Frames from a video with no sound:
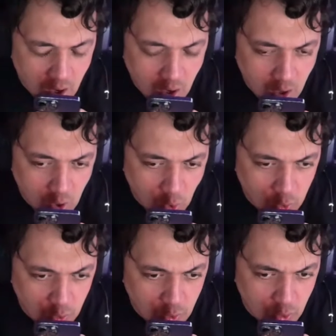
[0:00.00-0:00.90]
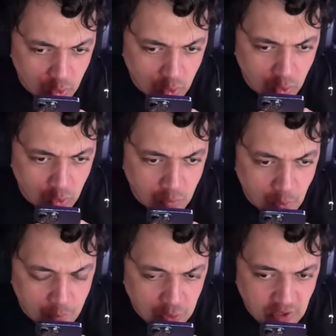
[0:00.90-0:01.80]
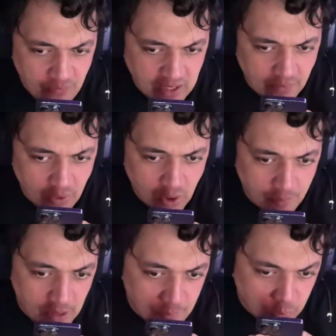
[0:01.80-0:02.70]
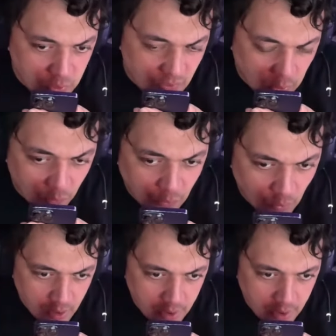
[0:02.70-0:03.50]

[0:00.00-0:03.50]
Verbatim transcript: euh, au lieu de, de, me pousser vers l'avant, bah il me pousse vers le fond.